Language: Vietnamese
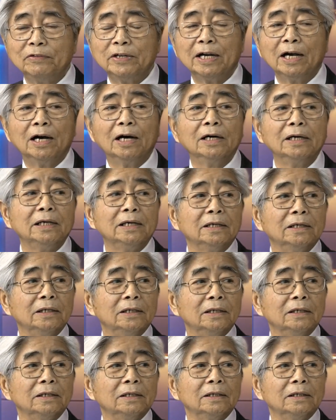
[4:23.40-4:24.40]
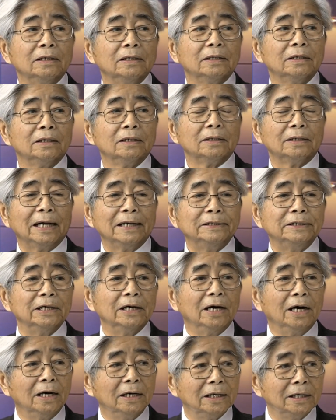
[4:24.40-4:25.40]
vị ơi ừ. tại
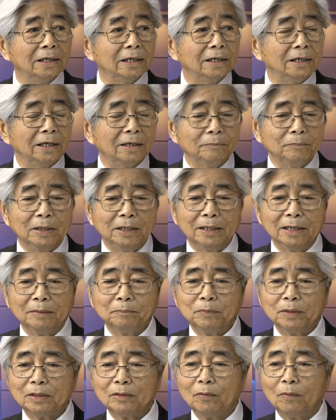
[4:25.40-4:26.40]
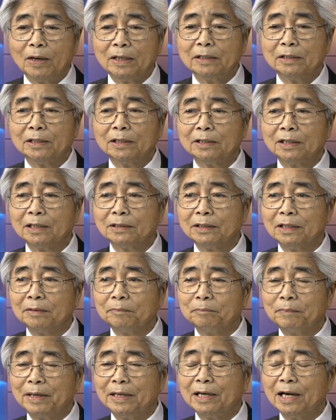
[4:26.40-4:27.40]
chữ ơi là mình để mình ngoài người thân
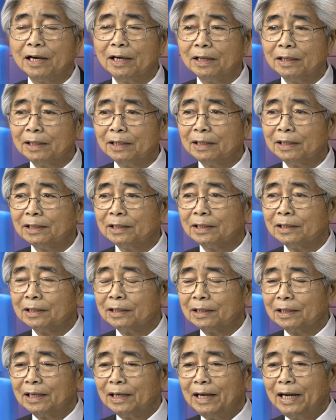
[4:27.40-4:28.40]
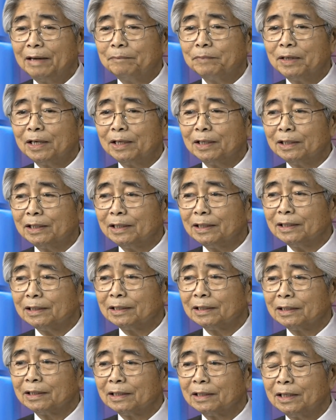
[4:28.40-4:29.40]
thương mình ơi ừ. em ơi
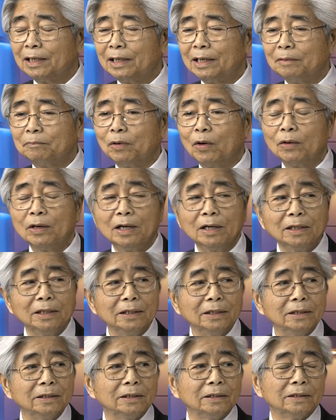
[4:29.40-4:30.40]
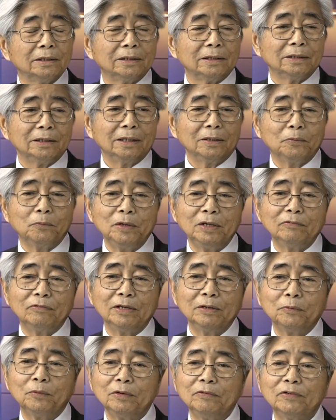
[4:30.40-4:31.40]
hay là bố ơi ừ. quý
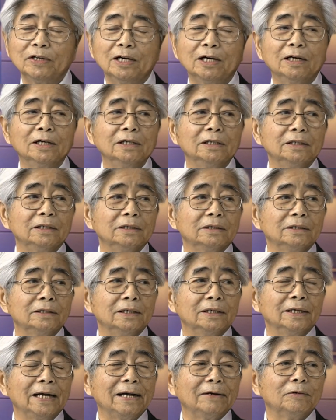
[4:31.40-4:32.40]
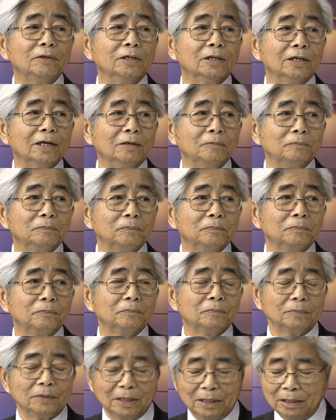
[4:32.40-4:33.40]
vị quý vị ơi thì nghe có được không
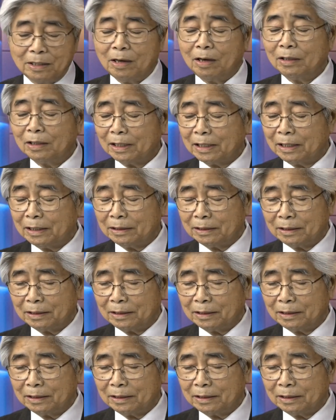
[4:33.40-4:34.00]
thì đó là